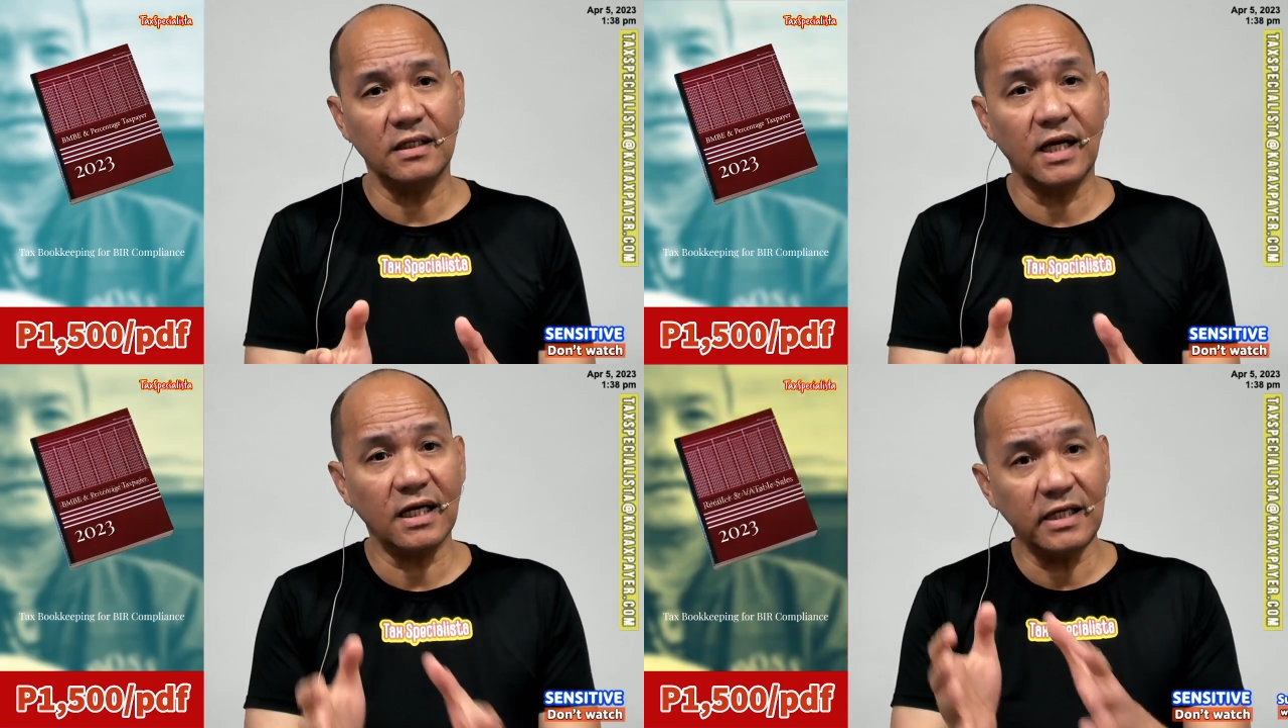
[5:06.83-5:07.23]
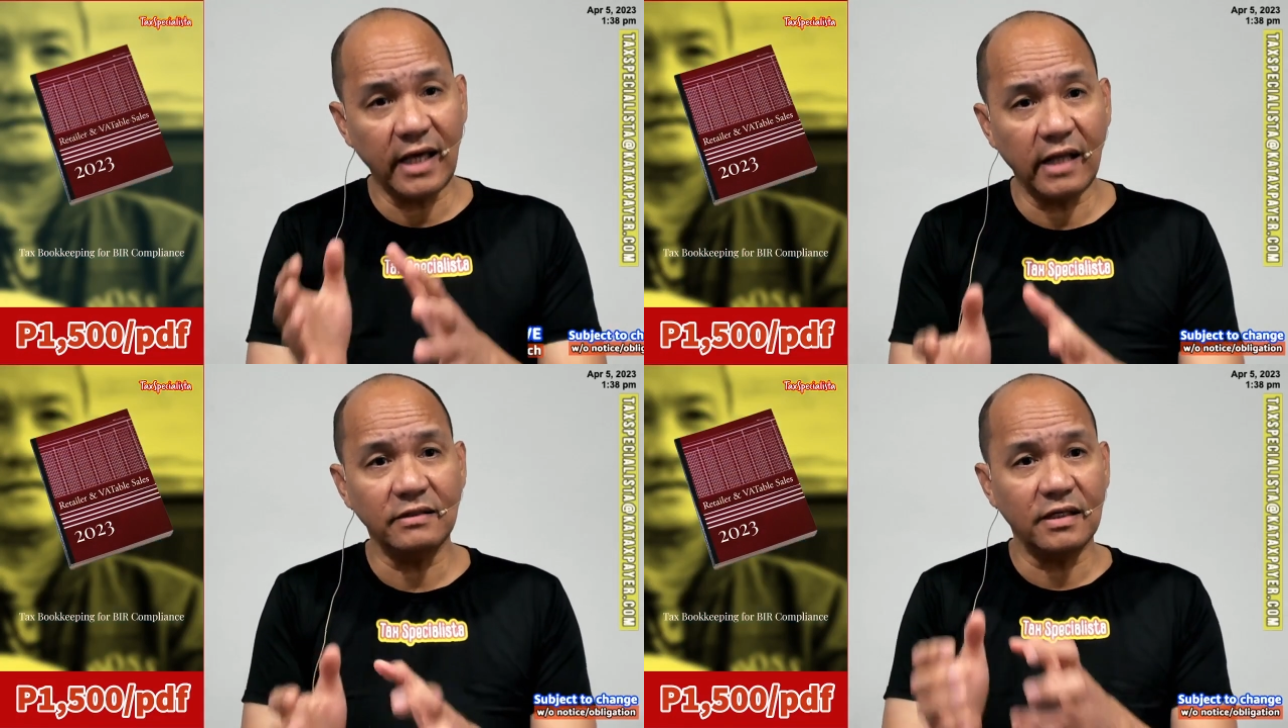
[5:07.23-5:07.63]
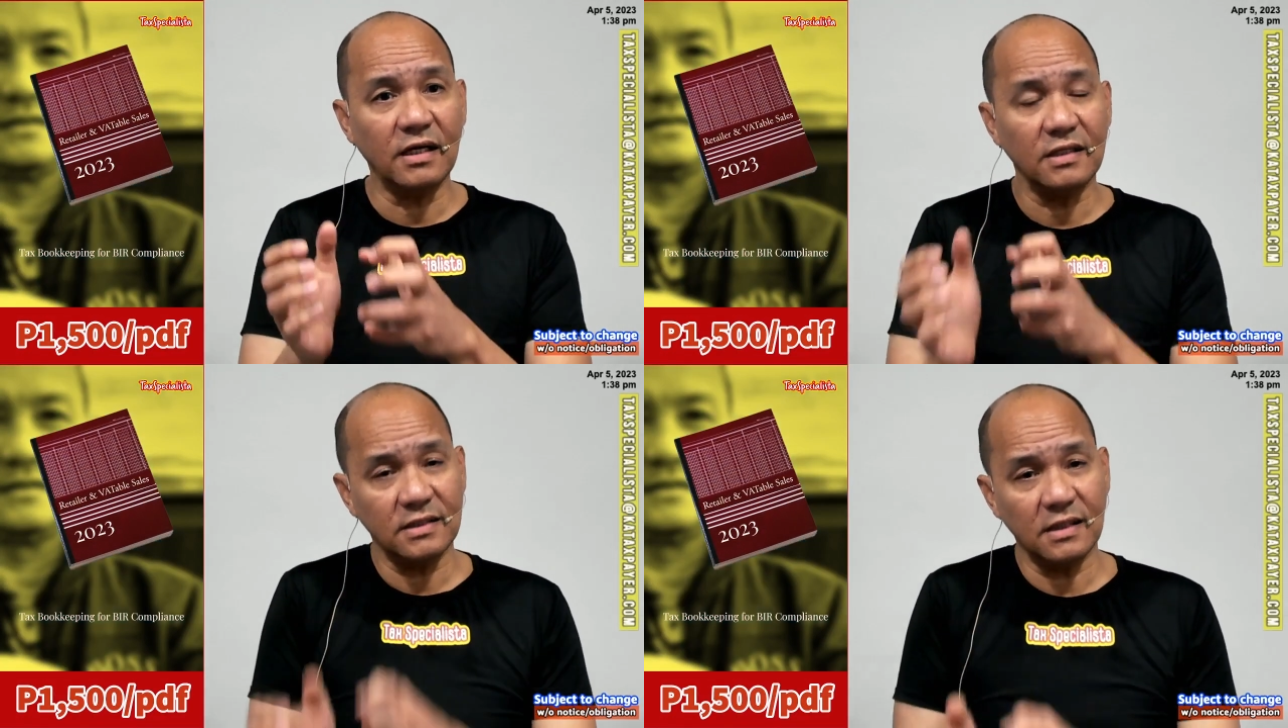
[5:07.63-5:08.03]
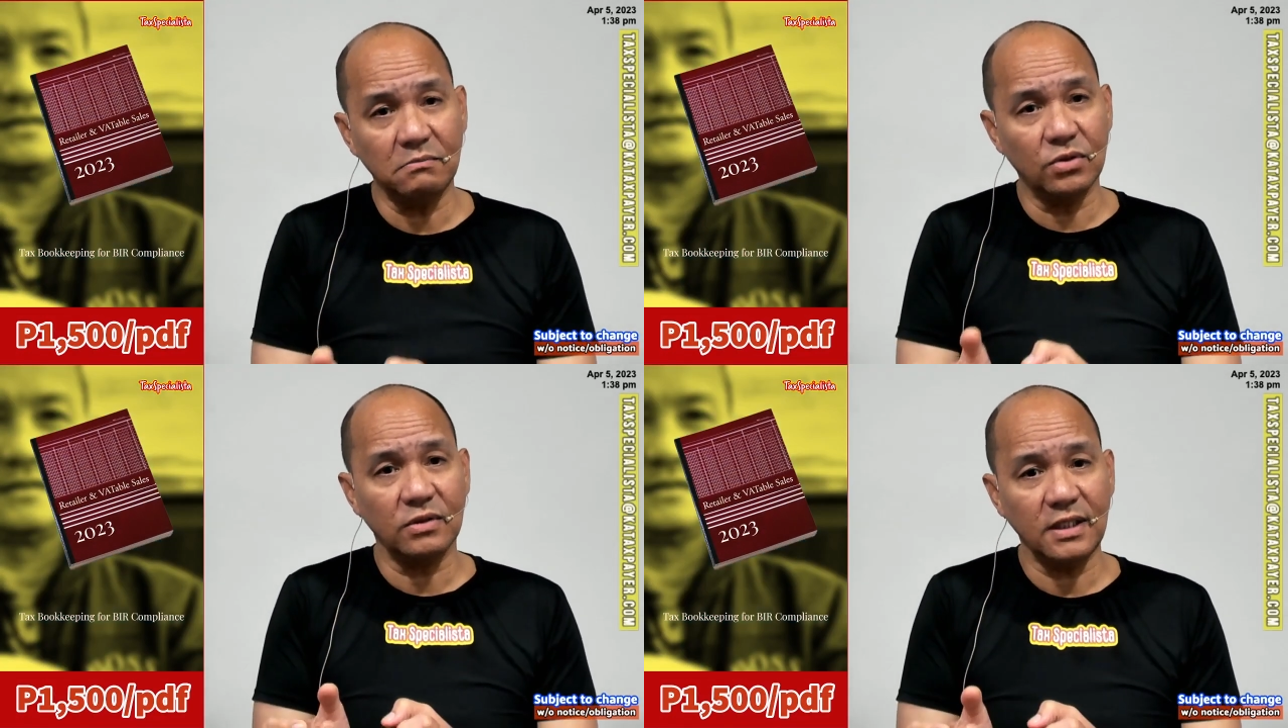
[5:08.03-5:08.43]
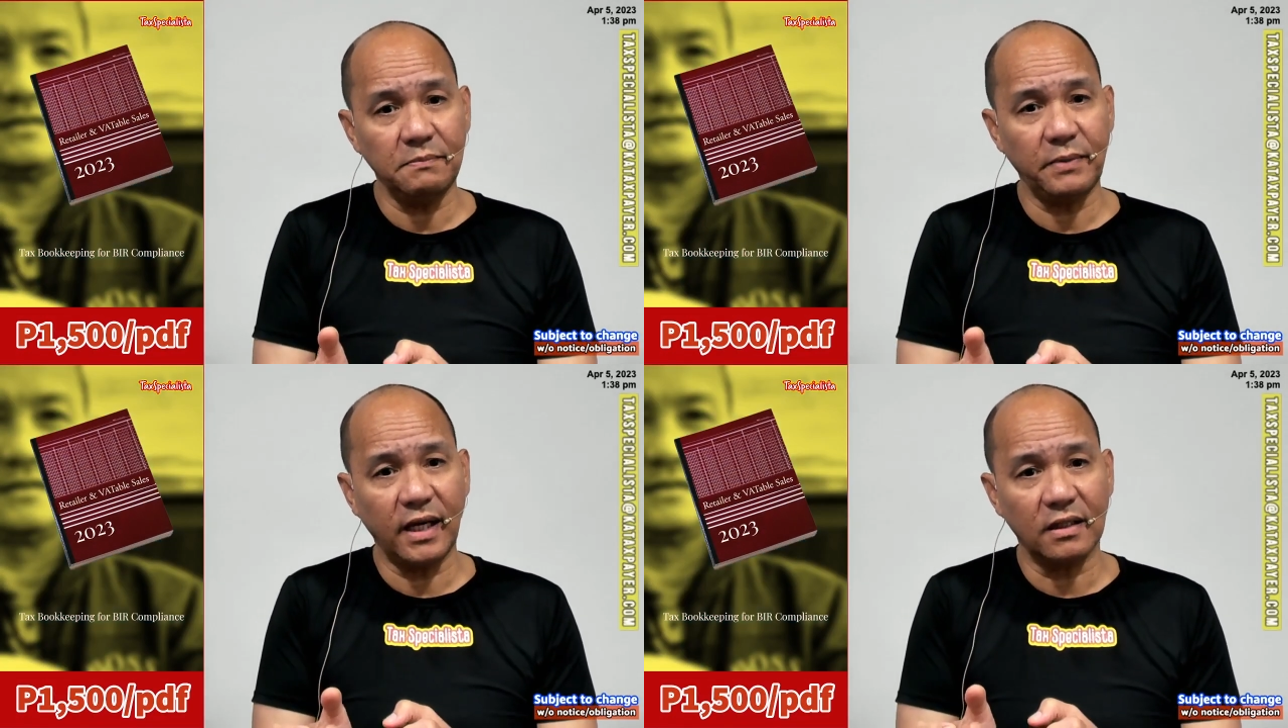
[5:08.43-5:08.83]
na kliyente ng isang
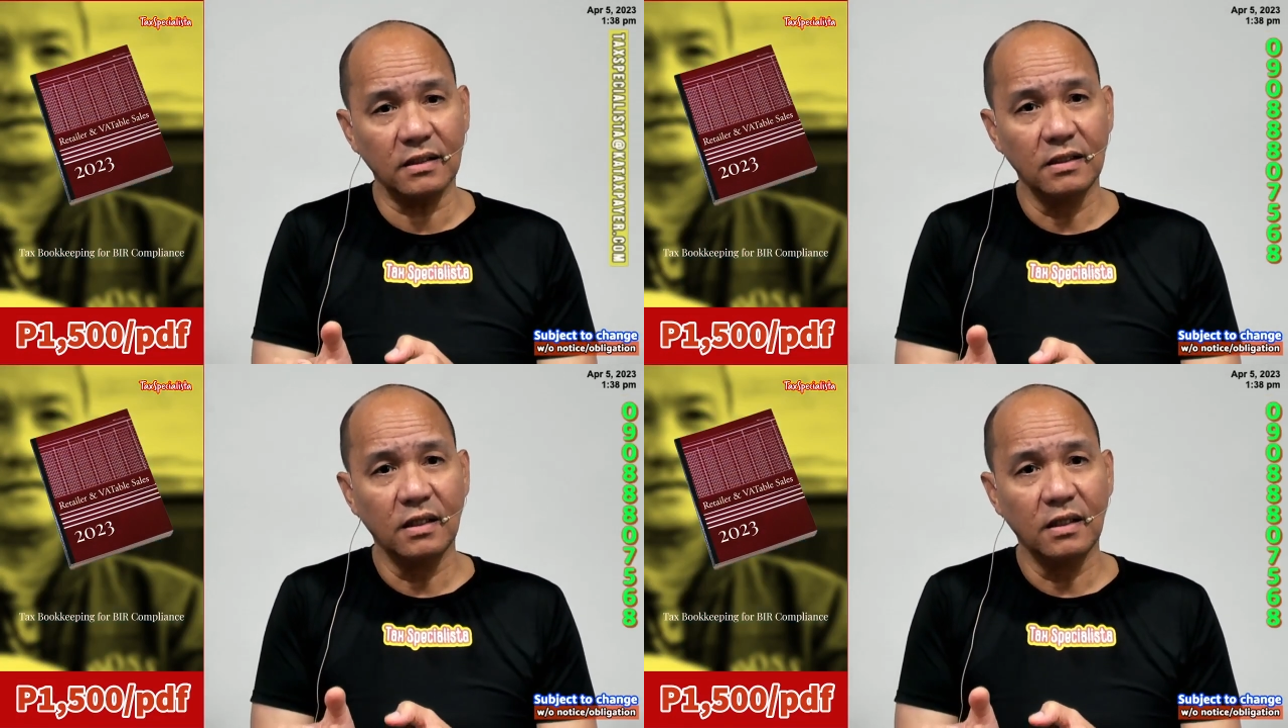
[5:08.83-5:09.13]
bookkeeper